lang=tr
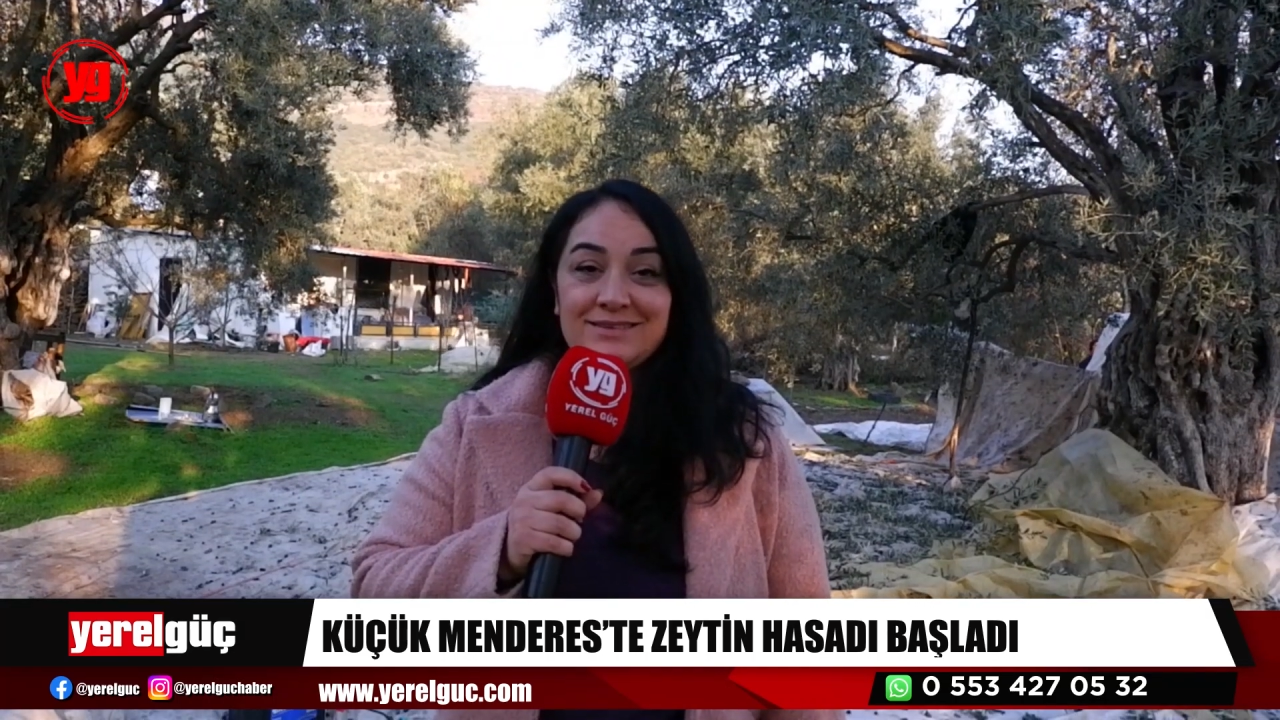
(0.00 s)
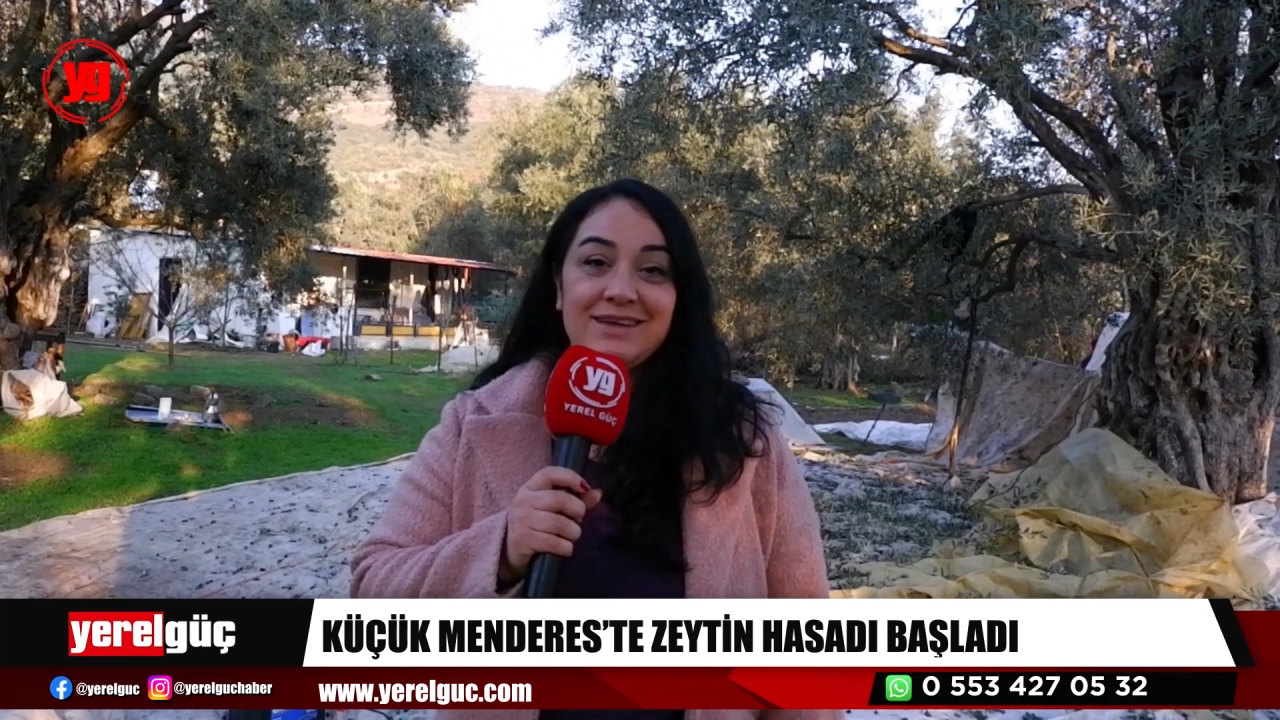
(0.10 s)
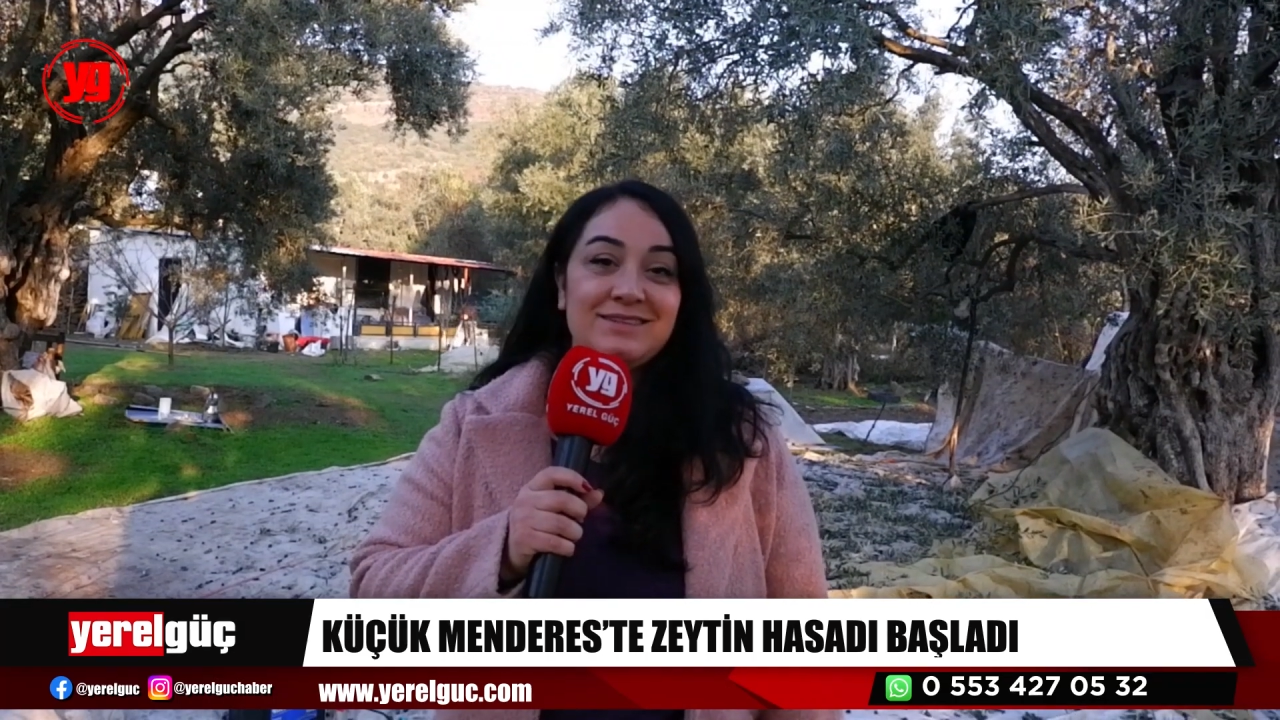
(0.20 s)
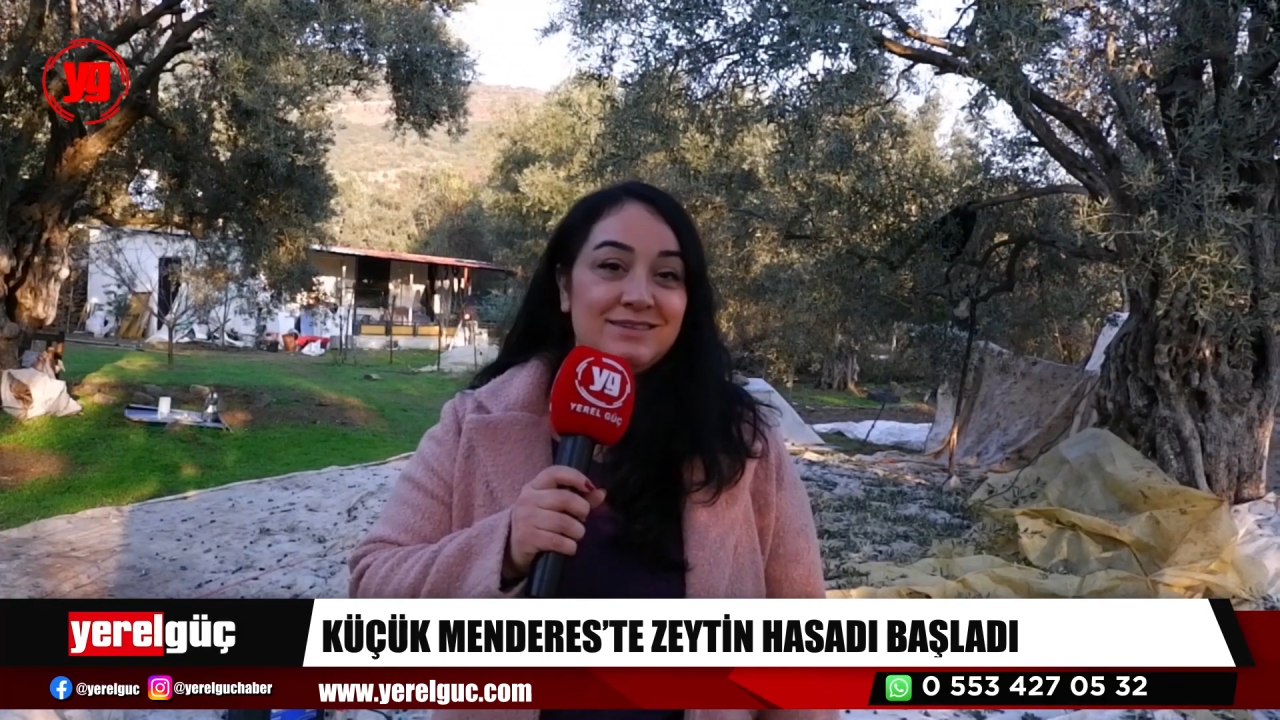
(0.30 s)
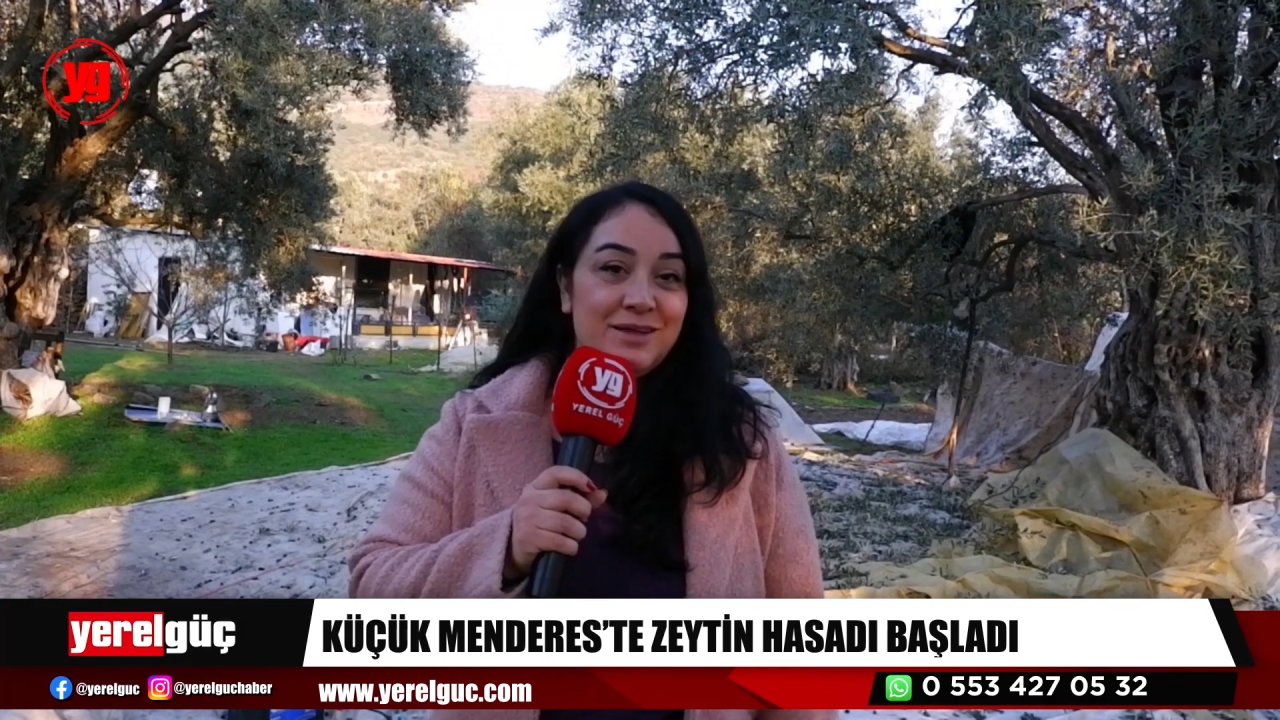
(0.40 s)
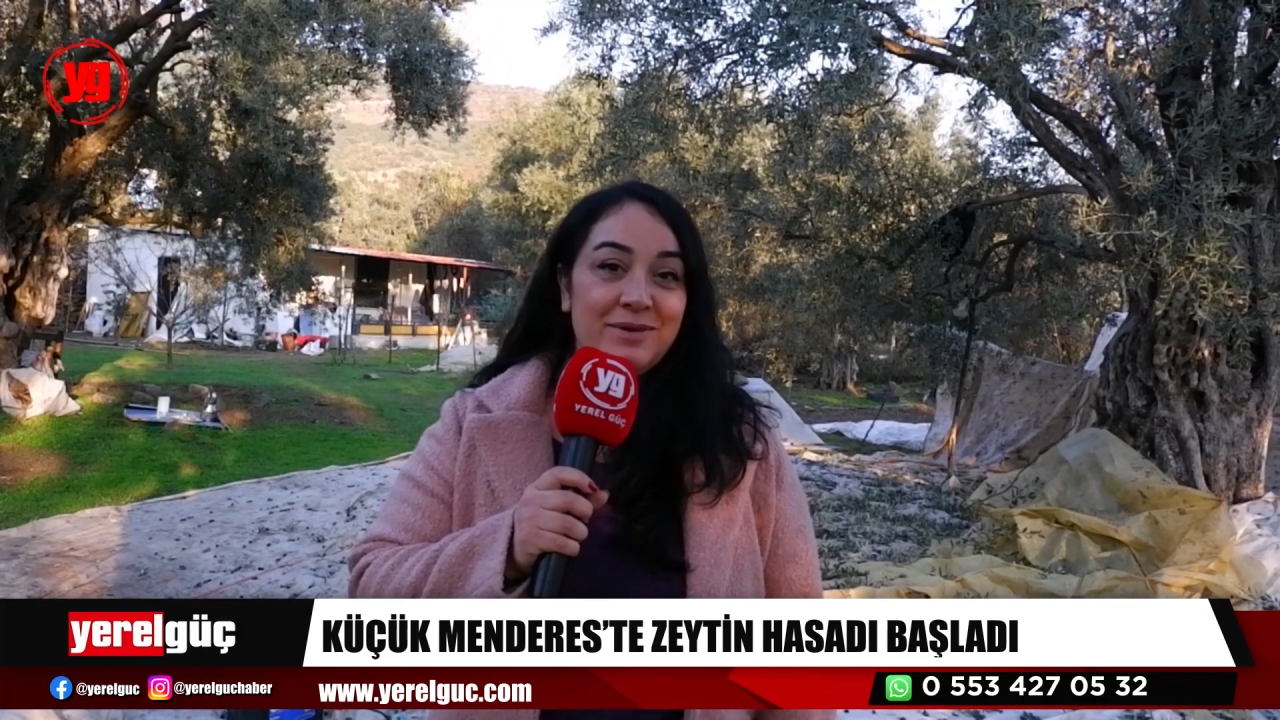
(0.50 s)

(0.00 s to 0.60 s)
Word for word: zeytin